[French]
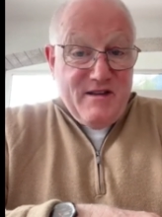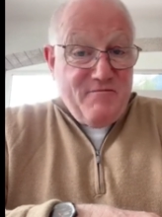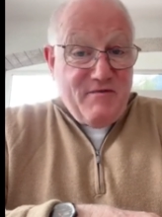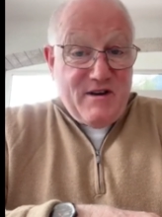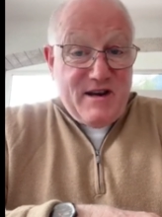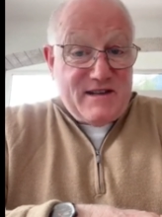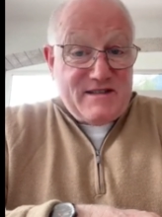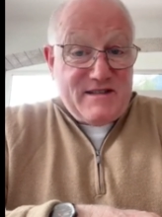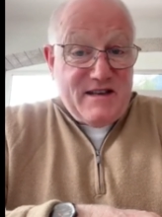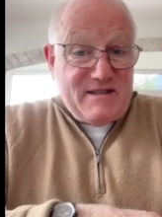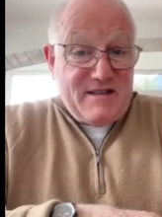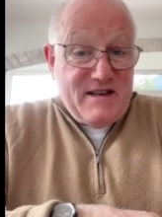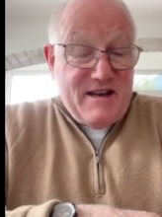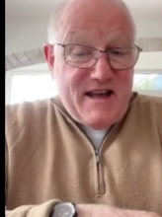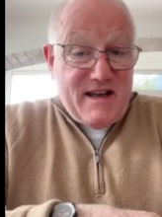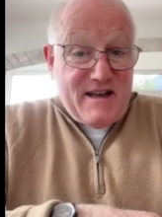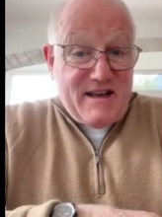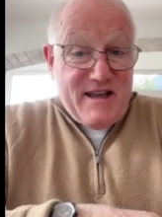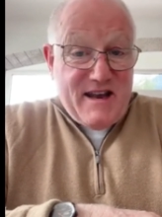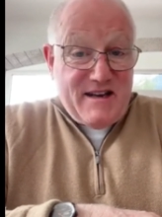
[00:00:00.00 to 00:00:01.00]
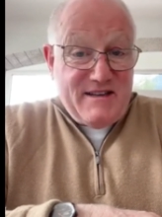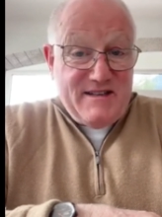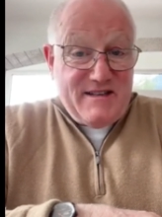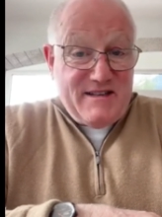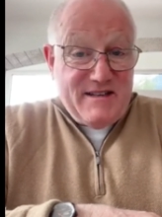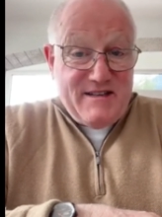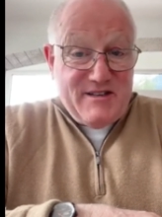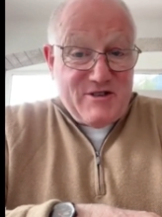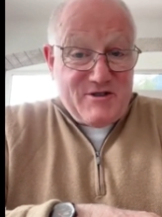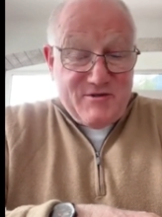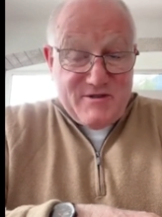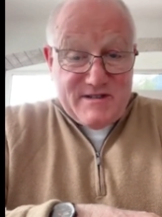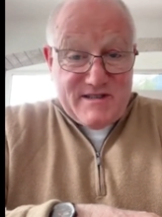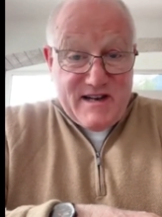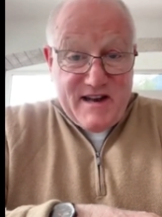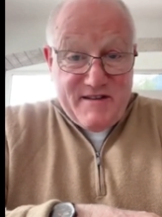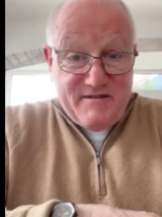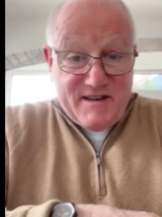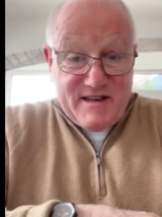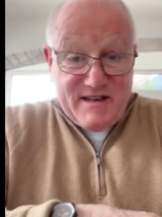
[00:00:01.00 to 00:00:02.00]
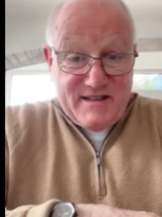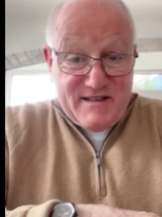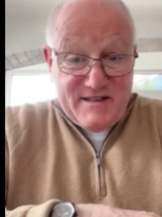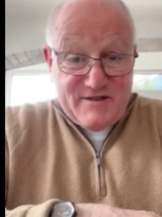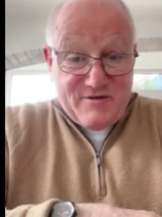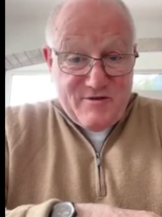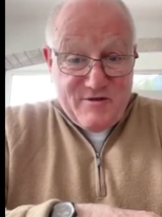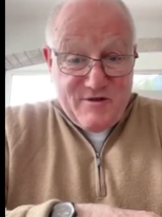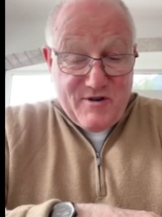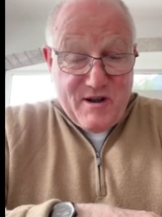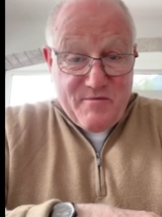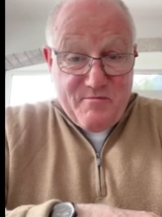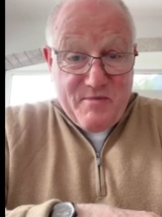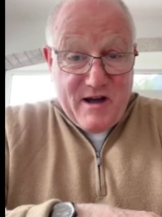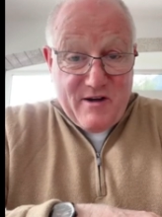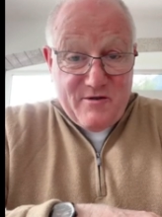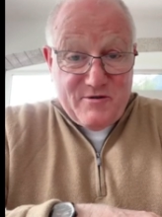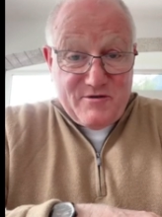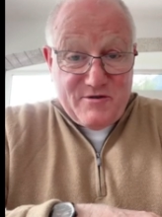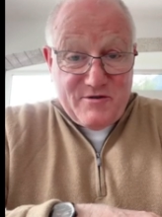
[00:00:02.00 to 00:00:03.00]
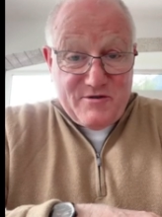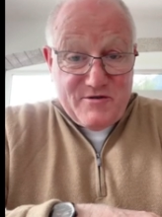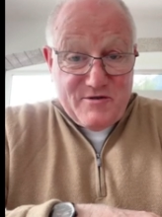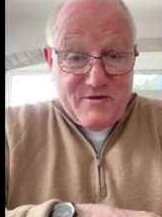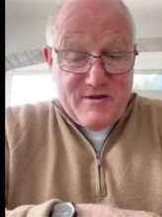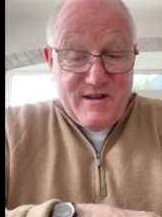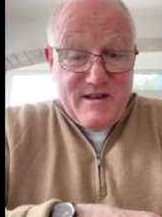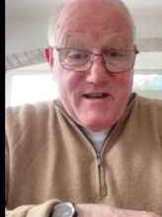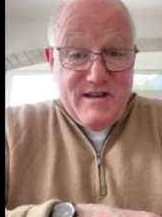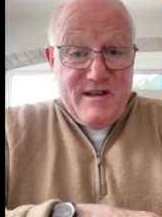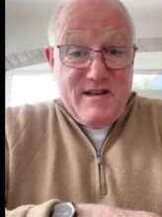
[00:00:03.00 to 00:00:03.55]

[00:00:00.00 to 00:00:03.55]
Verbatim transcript: Voilà, ça c'est la réalité des choses et la vérité selon la parole de Dieu.